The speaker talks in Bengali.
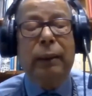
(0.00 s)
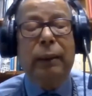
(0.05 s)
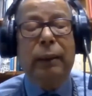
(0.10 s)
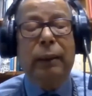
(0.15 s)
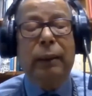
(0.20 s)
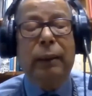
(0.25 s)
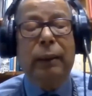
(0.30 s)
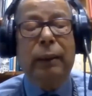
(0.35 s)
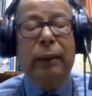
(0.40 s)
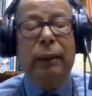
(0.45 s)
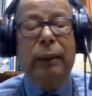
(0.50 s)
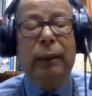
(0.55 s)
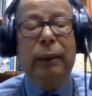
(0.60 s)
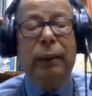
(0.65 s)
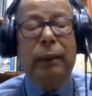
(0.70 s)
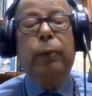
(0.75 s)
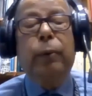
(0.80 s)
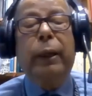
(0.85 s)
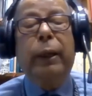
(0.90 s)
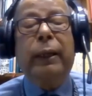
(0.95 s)
যে যদি
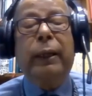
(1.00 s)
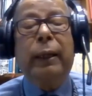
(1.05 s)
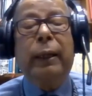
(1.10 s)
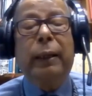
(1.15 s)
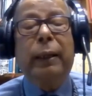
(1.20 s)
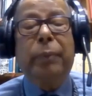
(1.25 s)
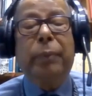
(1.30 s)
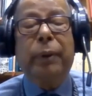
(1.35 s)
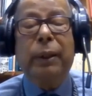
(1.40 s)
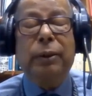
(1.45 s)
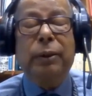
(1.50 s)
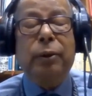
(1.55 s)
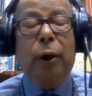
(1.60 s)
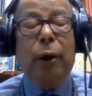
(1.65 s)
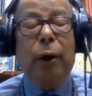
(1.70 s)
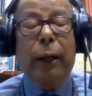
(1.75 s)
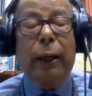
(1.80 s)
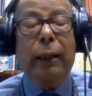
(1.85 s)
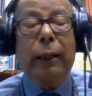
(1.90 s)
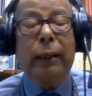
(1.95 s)
কখনো এখানে ব্রিজ
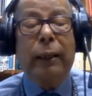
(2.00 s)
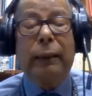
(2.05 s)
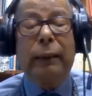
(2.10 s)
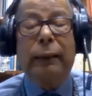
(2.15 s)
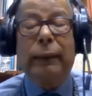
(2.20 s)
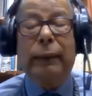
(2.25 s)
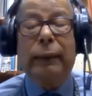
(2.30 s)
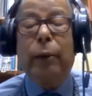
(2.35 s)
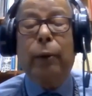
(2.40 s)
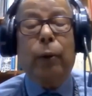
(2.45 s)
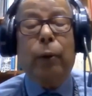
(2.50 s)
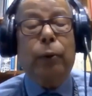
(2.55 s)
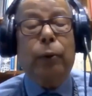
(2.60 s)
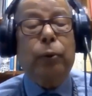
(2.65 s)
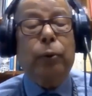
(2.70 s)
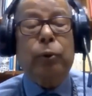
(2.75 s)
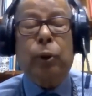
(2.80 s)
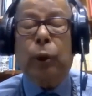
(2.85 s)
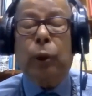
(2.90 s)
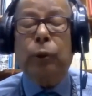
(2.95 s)
হয় তাহলে
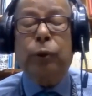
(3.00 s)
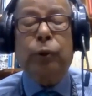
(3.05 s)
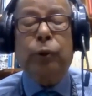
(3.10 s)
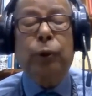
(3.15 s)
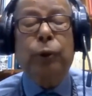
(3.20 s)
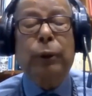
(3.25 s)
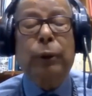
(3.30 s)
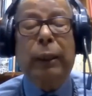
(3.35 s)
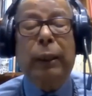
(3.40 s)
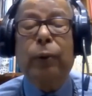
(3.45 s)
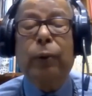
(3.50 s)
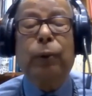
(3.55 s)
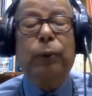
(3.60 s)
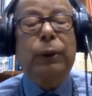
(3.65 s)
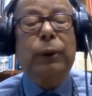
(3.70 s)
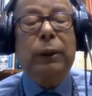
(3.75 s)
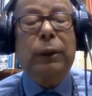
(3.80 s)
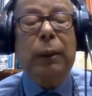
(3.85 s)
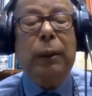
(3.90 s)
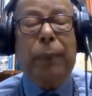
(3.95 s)
কত স্বচ্ছন্দে এই
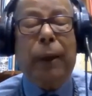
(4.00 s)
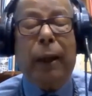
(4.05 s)
নদীটা